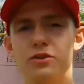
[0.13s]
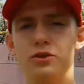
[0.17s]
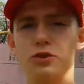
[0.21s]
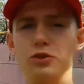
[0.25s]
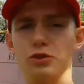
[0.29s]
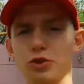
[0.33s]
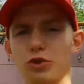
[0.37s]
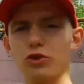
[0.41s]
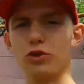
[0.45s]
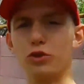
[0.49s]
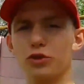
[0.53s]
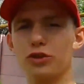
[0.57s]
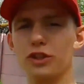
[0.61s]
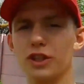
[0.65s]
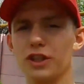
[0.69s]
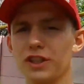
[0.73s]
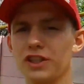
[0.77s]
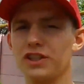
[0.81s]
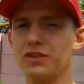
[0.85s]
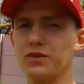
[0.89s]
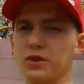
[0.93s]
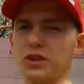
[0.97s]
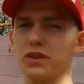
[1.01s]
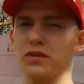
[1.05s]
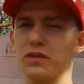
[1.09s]
Ну что, друзья,
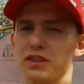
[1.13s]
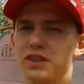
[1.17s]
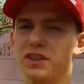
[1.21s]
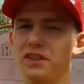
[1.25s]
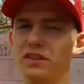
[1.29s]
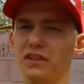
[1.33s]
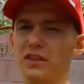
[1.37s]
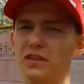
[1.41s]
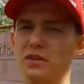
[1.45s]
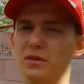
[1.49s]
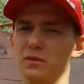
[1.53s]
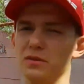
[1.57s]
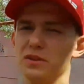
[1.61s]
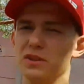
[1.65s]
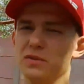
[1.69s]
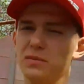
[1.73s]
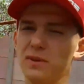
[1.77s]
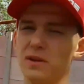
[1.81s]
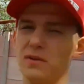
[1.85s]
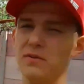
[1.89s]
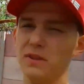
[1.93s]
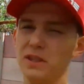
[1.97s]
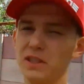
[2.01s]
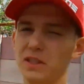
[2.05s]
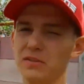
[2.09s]
сегодня восстанавливаем
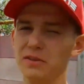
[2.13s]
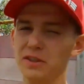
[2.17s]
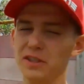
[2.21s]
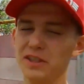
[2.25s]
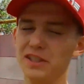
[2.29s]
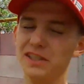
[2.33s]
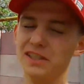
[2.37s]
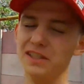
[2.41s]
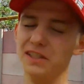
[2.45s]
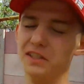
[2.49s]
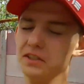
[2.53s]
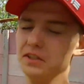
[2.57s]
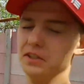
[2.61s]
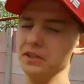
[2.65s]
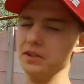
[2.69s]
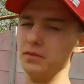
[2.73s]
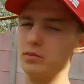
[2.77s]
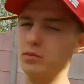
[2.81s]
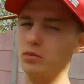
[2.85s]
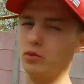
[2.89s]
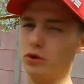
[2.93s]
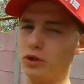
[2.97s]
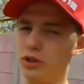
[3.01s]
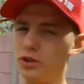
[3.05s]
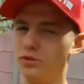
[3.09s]
справедливость и
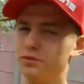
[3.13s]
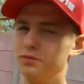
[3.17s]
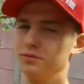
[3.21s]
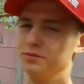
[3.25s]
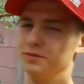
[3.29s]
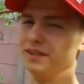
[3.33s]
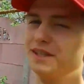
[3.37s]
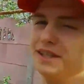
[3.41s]
будем